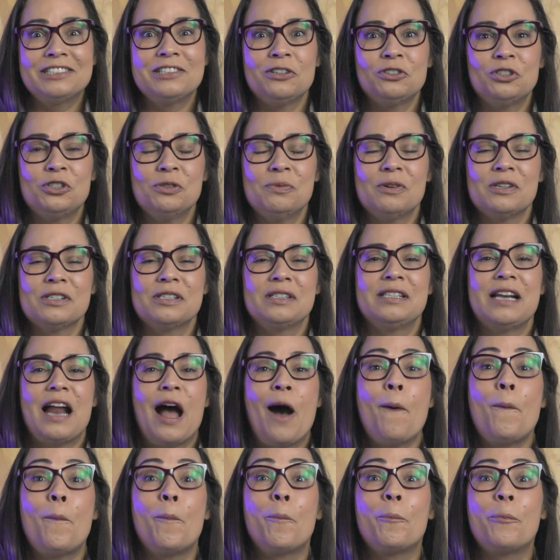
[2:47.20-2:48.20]
de eu te
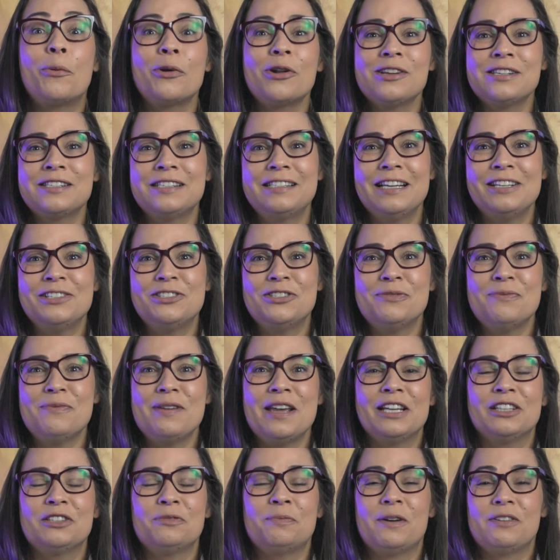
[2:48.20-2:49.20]
mostrar o
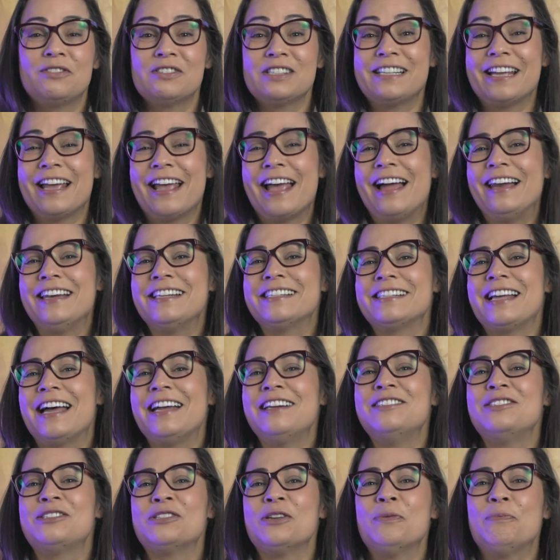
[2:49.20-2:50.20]
procedimento para você
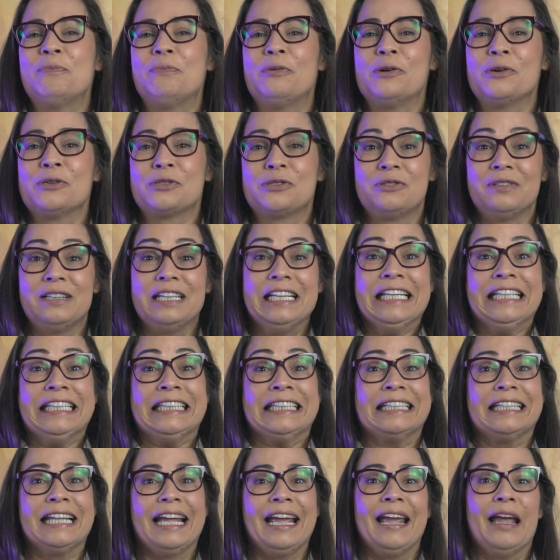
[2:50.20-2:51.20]
realizar no seu posto e
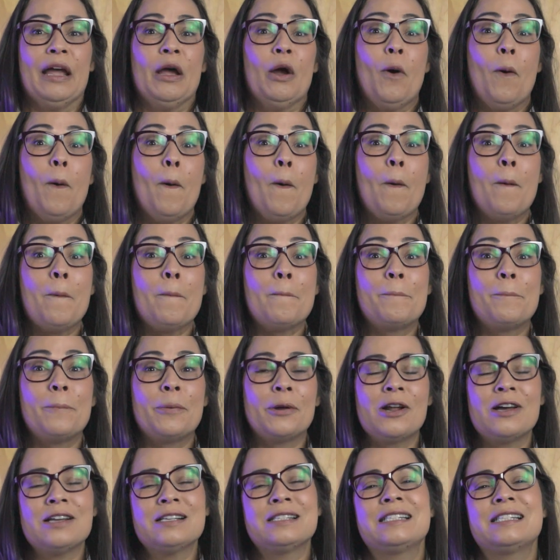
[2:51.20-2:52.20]
ter um
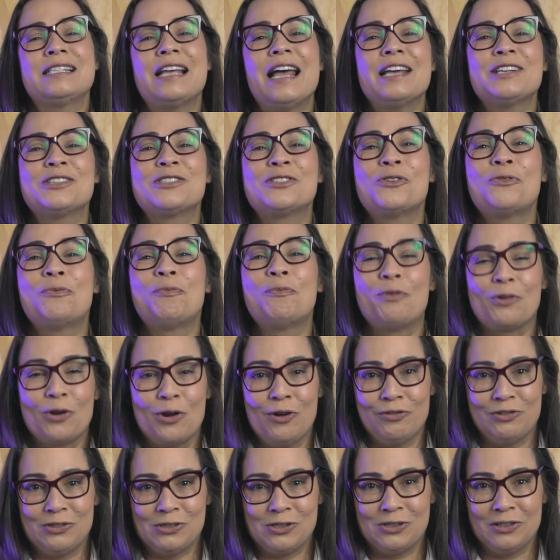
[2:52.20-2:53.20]
processo
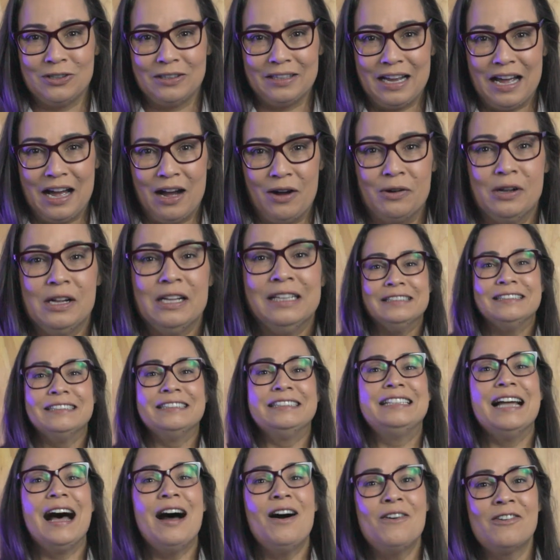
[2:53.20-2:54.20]
profissional,
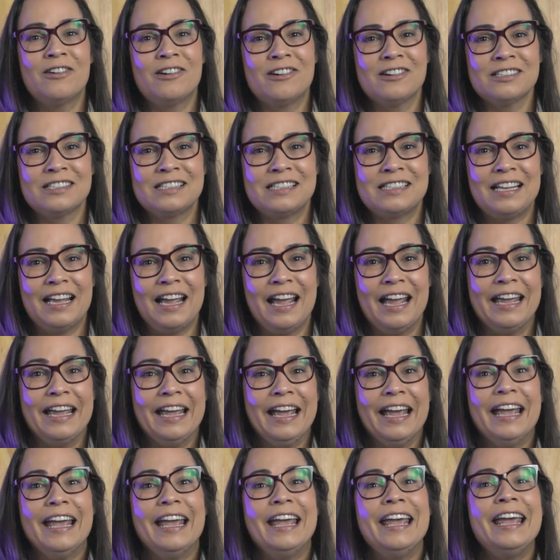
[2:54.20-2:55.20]
dá um
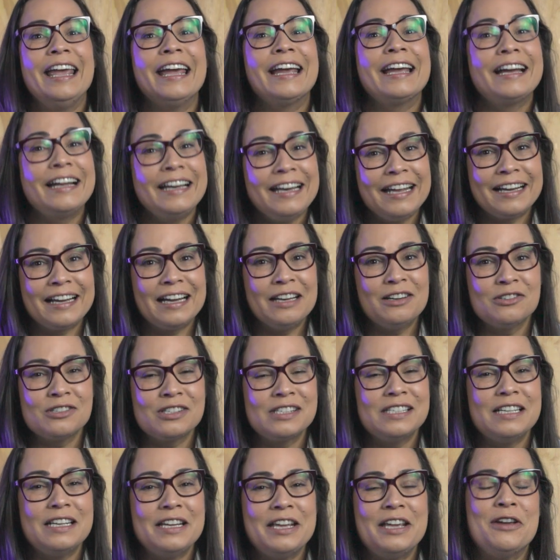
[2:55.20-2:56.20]
gostei e clica no
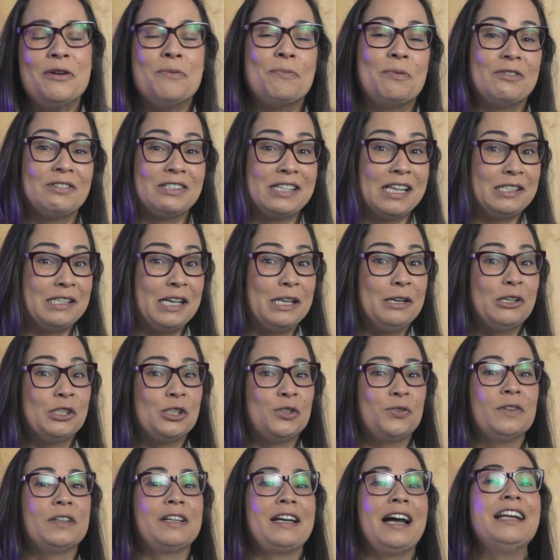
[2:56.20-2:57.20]
sininho para você ser
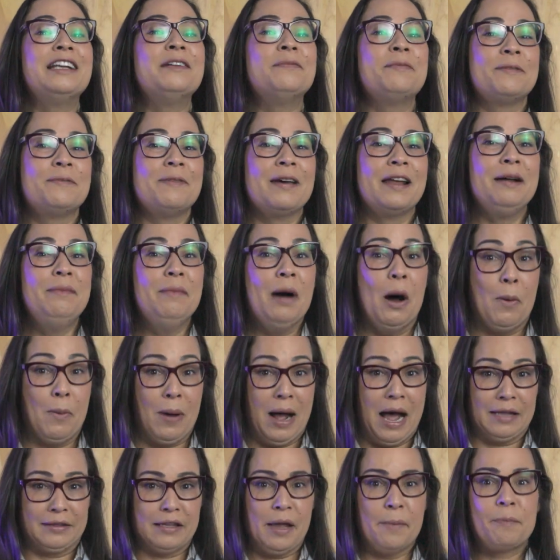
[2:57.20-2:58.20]
notificado em primeira
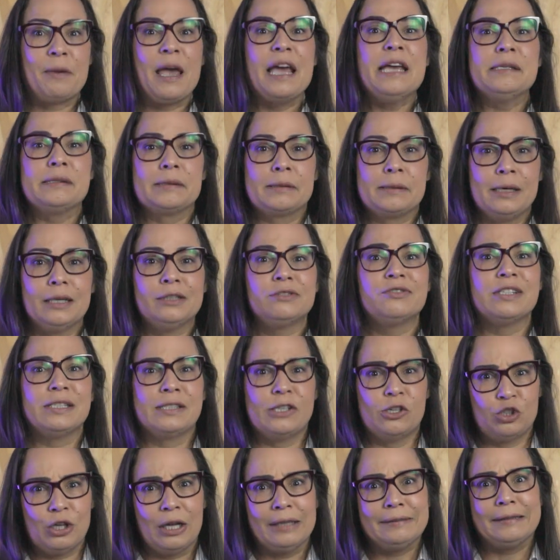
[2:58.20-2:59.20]
mão. Até porque inscrito
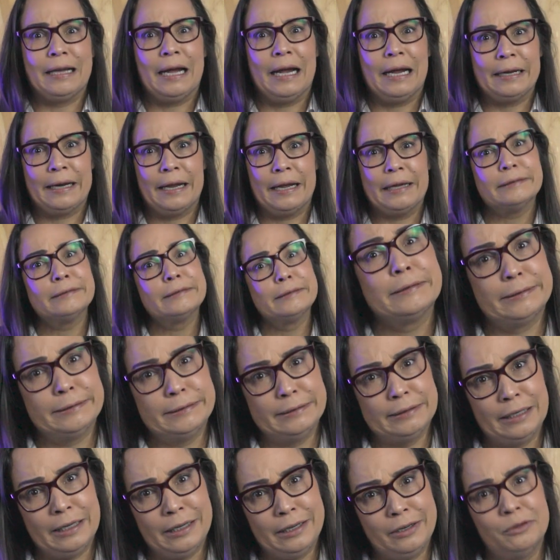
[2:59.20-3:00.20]
você já tá, né? Se
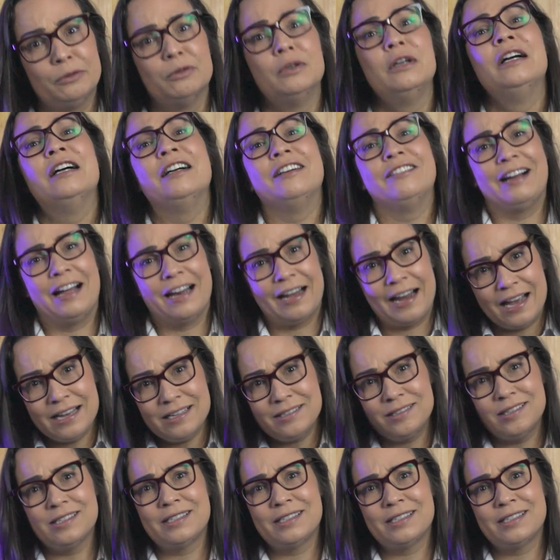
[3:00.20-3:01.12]
não, vai lá e se